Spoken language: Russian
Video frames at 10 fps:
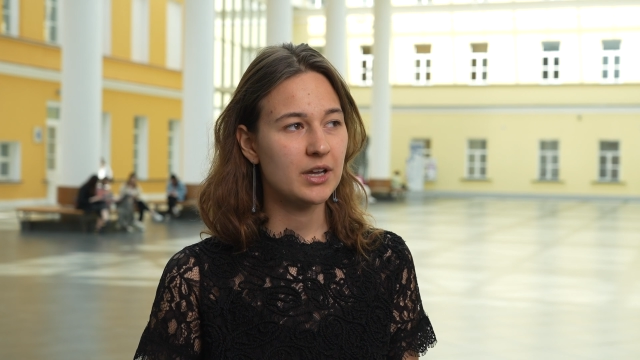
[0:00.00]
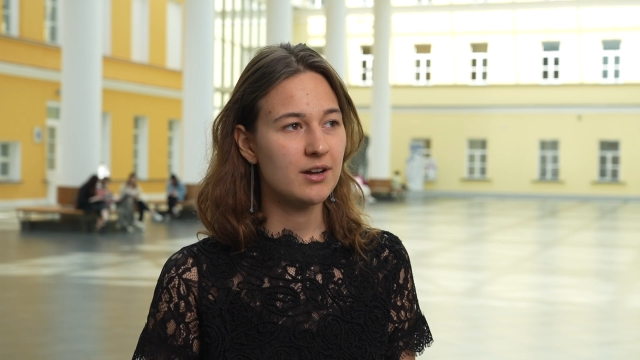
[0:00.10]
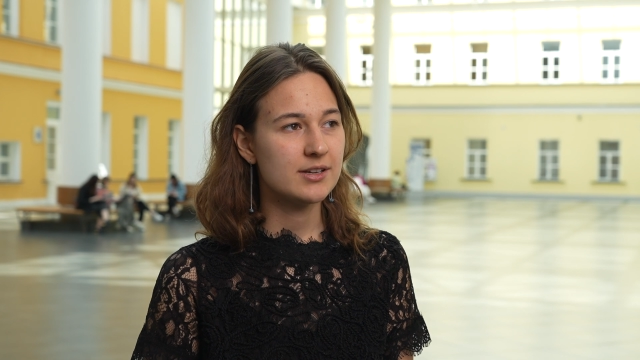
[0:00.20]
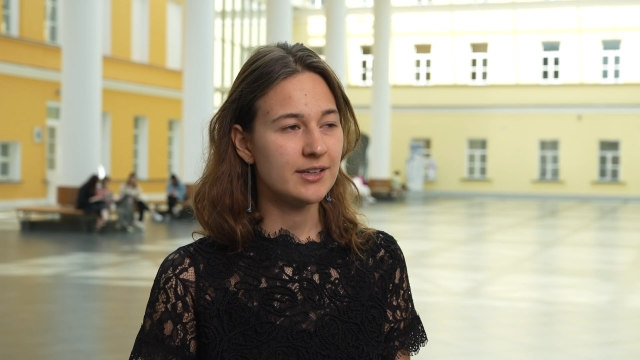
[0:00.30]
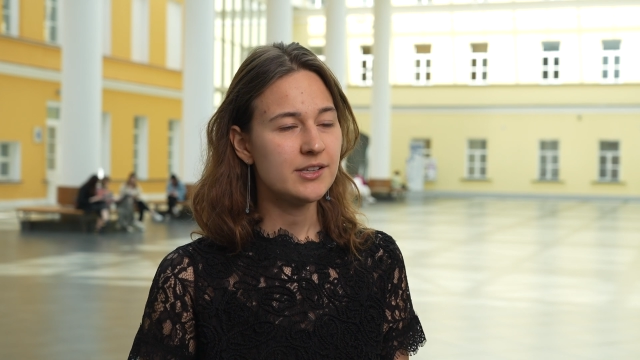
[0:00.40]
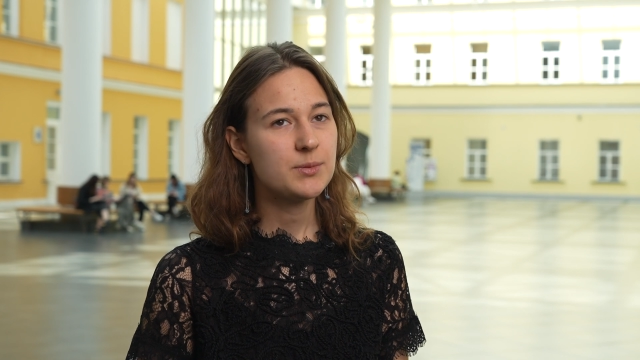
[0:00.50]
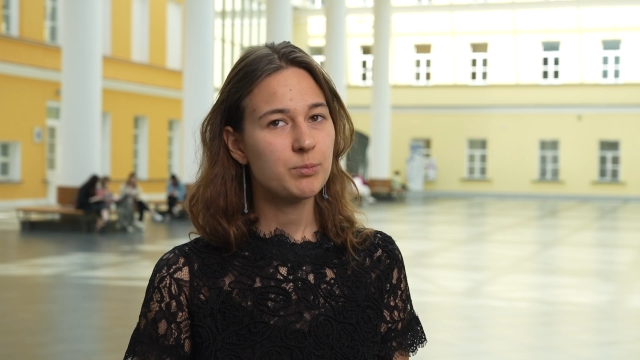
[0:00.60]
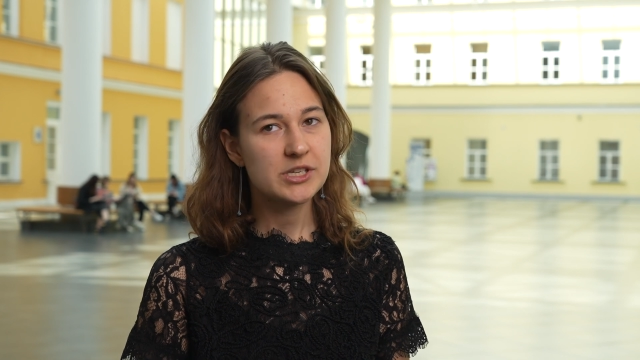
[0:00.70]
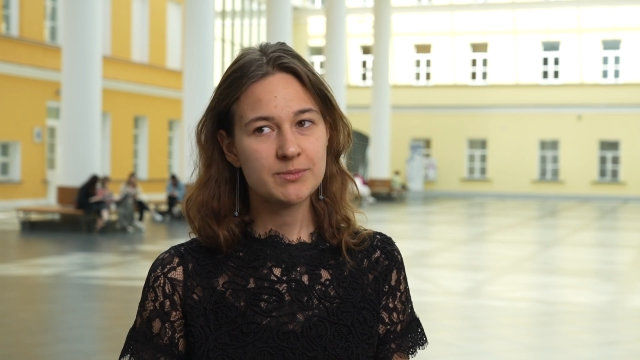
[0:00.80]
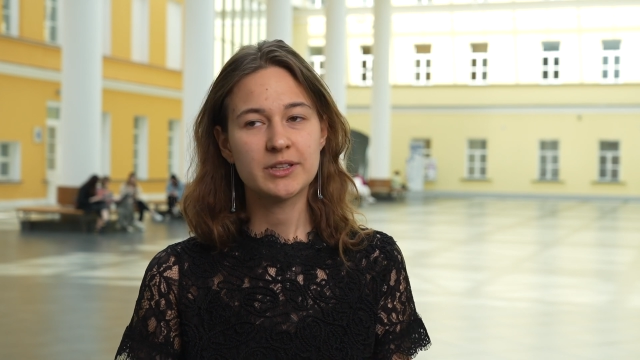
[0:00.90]
а, знаете,
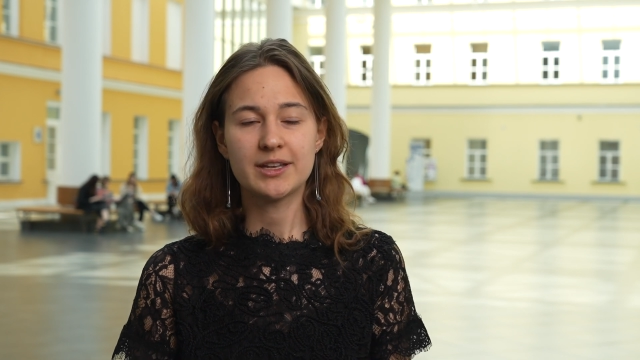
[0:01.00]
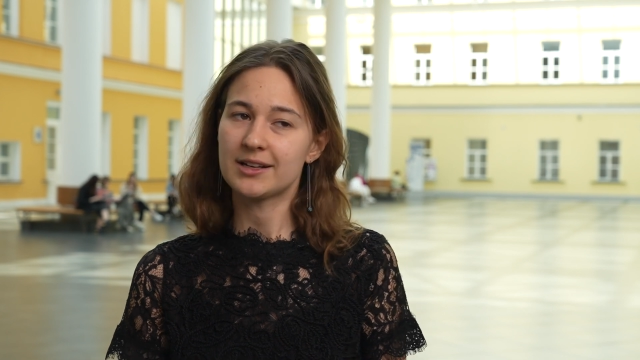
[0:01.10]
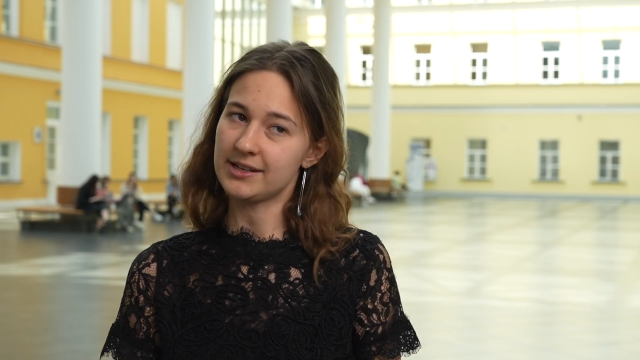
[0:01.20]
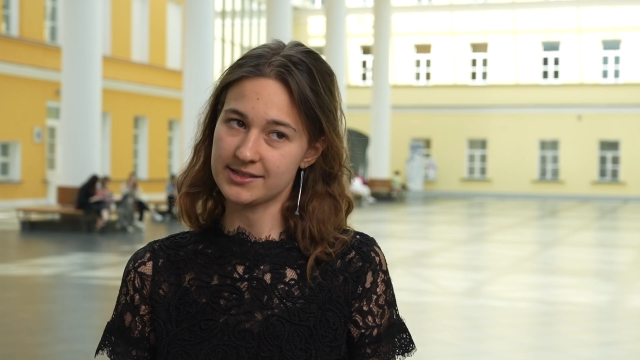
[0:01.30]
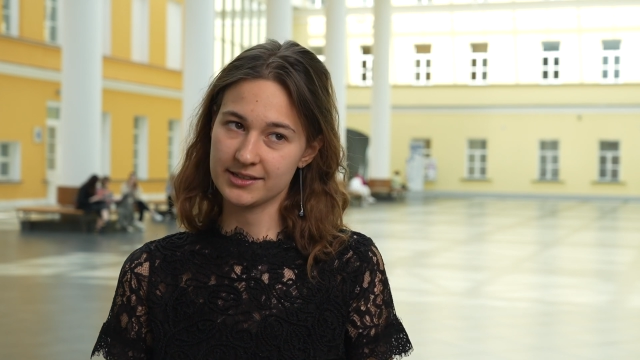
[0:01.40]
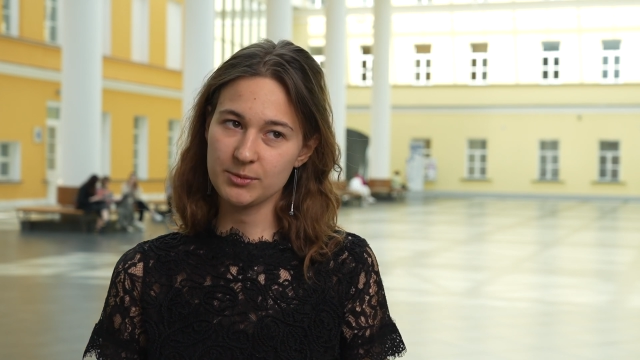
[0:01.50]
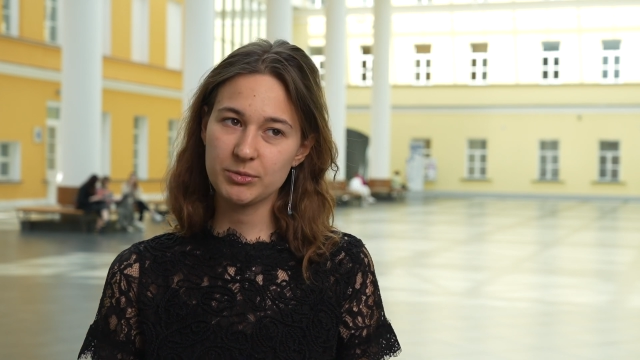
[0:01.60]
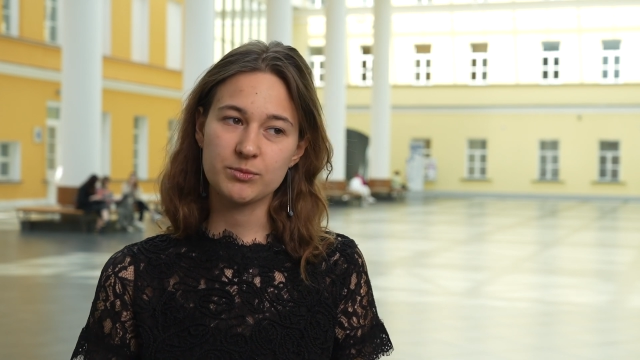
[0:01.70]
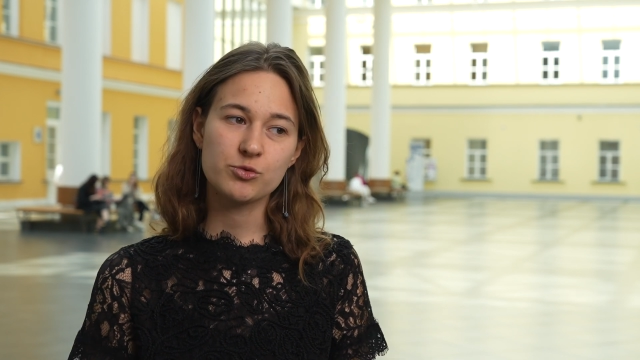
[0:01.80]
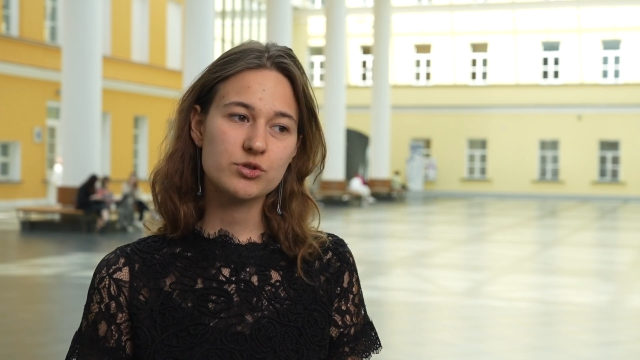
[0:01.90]
письменный английский,
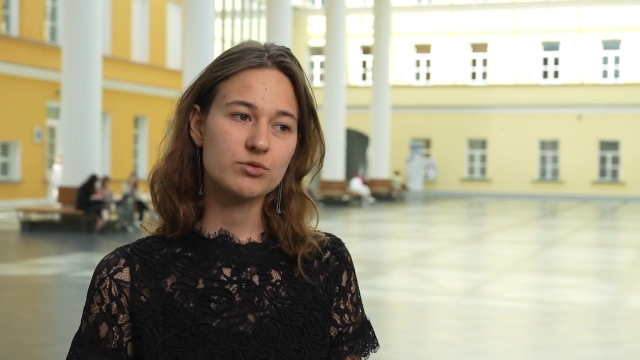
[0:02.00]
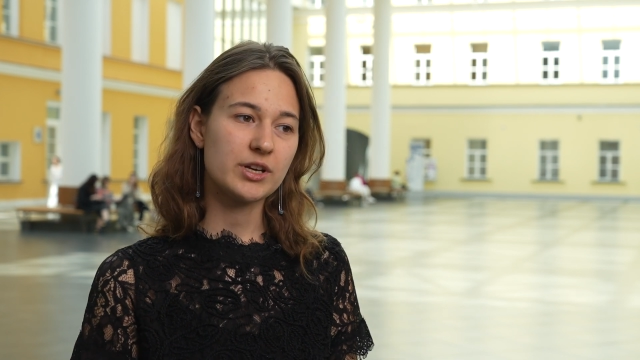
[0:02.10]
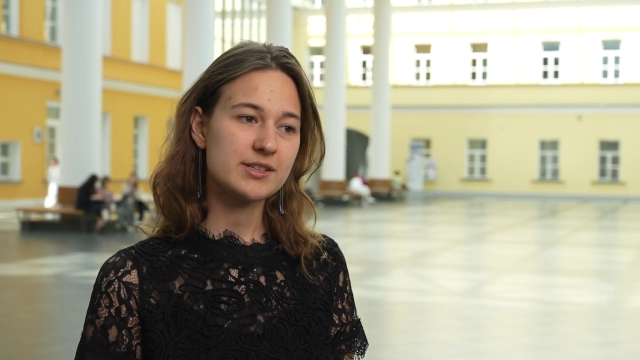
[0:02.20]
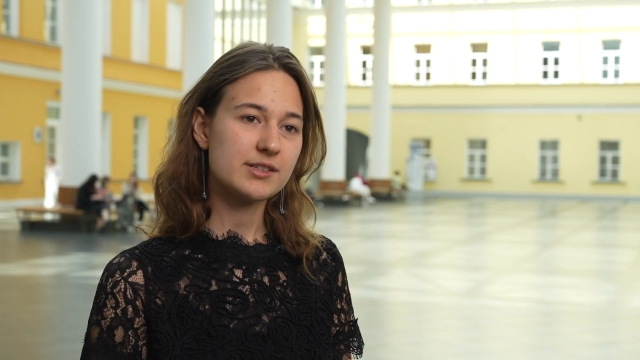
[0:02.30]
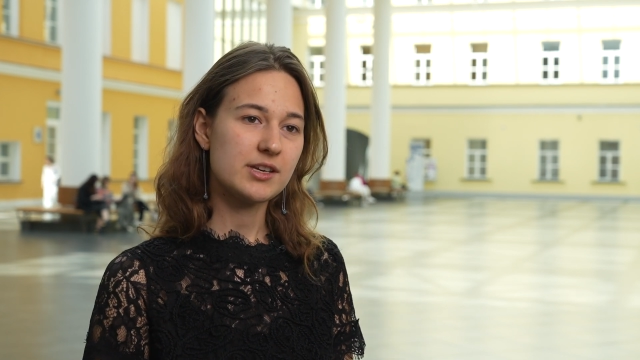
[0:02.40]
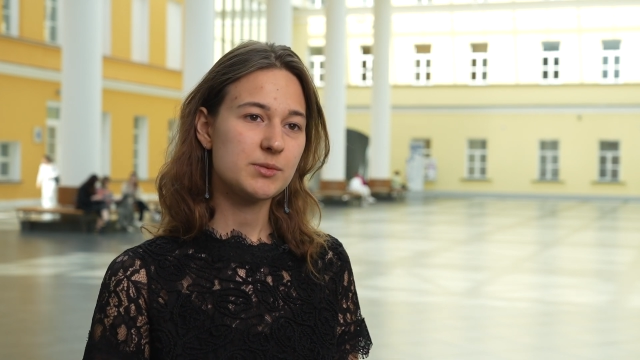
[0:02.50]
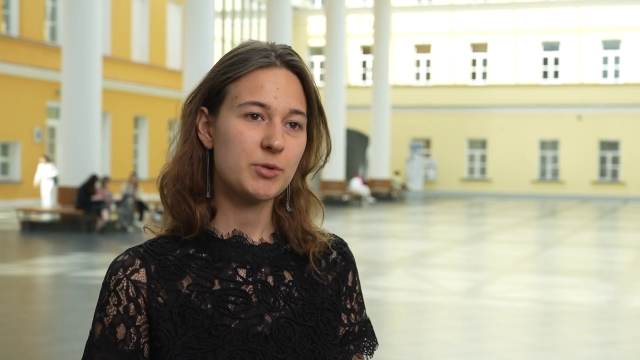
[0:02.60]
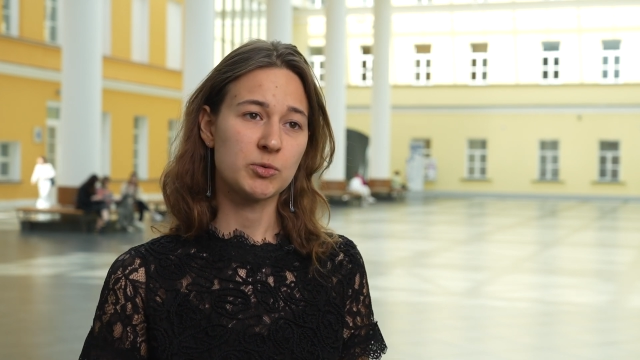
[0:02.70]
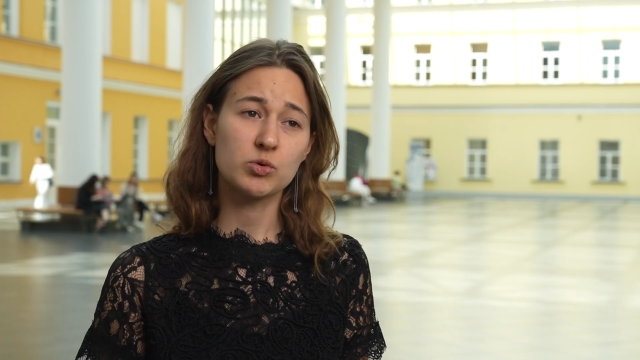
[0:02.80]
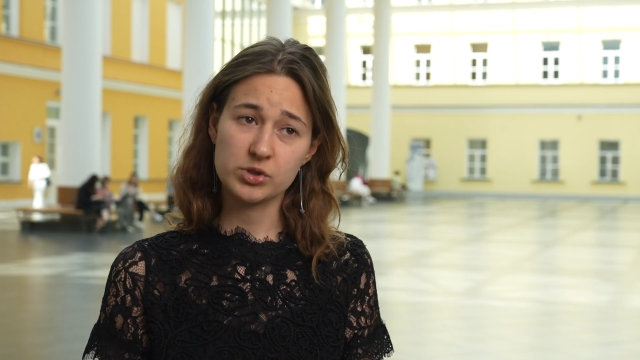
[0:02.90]
потому что у нас есть
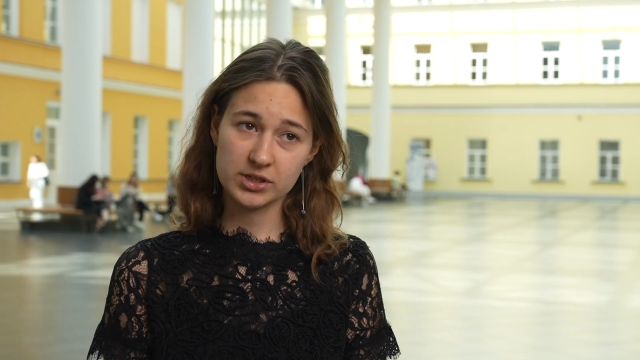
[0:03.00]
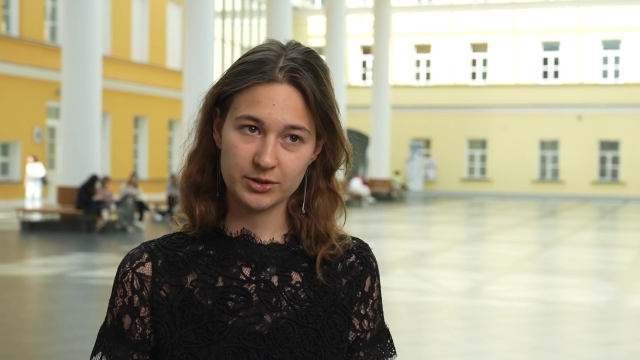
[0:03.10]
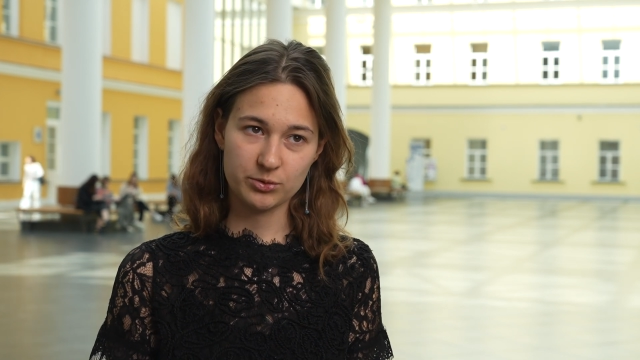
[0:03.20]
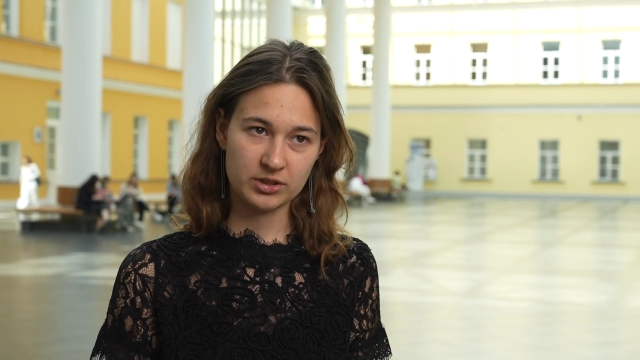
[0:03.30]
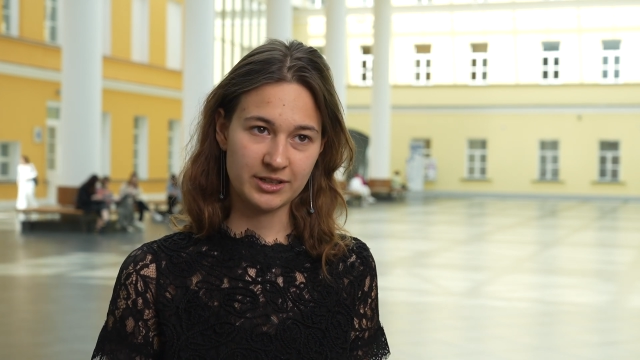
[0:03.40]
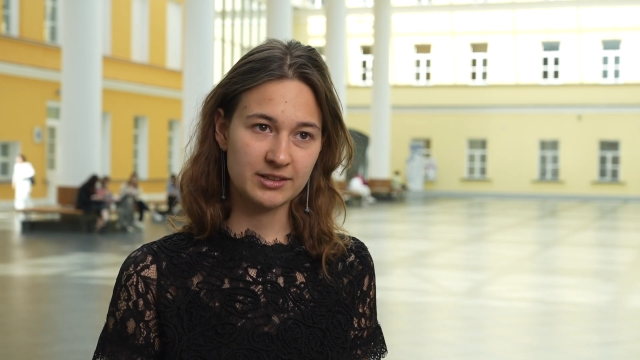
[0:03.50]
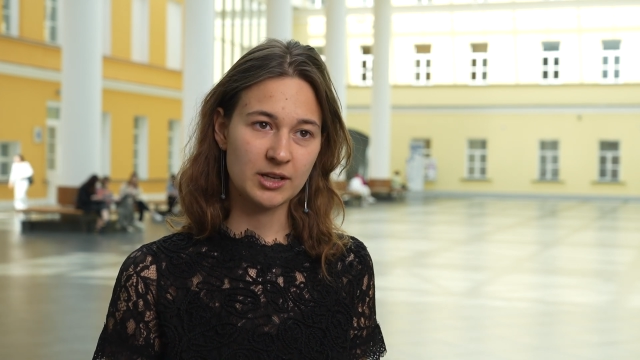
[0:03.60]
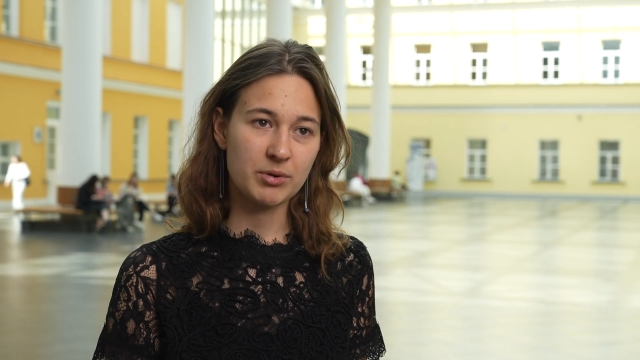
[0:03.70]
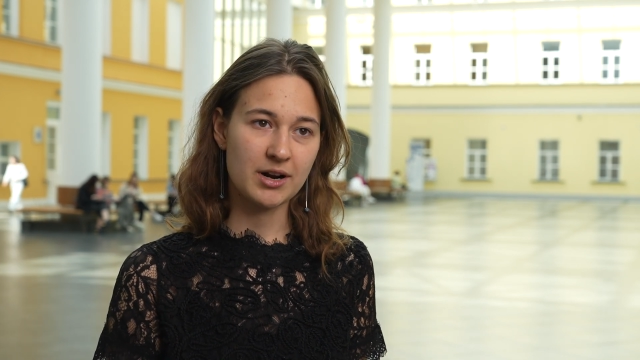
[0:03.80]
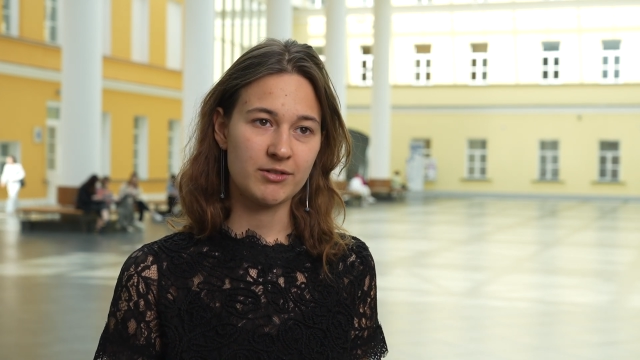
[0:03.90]
прям курсы, которые на это
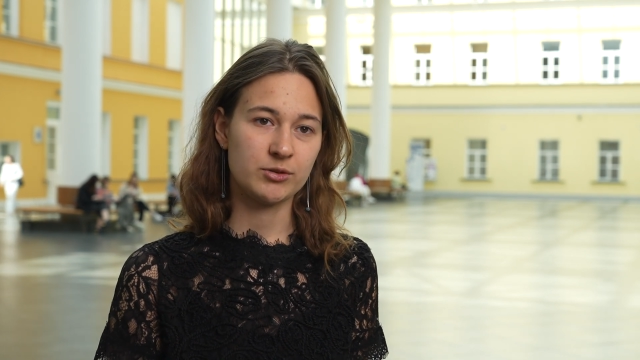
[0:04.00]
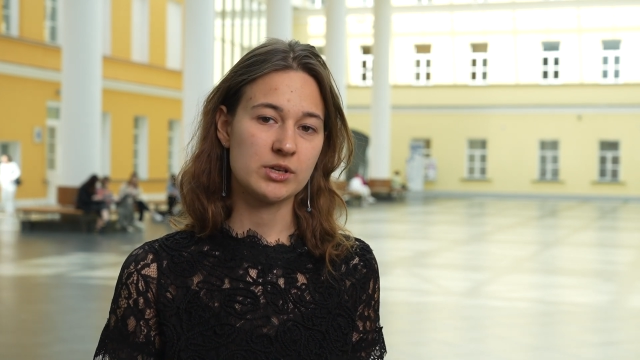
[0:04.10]
направлены.